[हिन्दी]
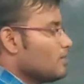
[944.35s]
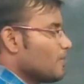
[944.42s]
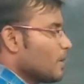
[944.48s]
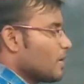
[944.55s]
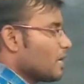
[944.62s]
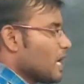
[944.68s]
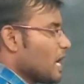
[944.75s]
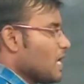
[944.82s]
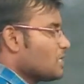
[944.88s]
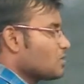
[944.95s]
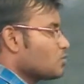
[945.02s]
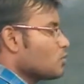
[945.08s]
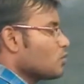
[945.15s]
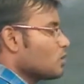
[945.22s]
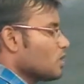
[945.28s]
पे घास
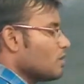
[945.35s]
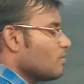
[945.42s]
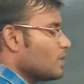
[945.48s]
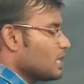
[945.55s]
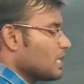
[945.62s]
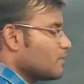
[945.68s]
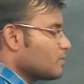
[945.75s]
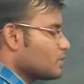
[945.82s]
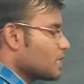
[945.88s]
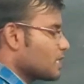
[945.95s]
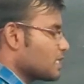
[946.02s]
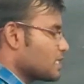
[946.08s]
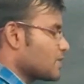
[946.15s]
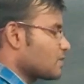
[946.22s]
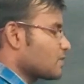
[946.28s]
को ग, मतलब चर
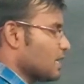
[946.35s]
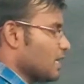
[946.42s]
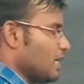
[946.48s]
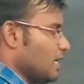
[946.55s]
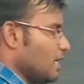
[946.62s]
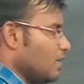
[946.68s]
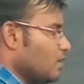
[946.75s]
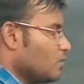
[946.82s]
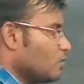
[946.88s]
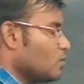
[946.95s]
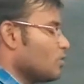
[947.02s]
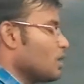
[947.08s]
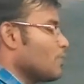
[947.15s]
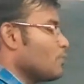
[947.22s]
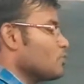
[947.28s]
सकता है उन्होंने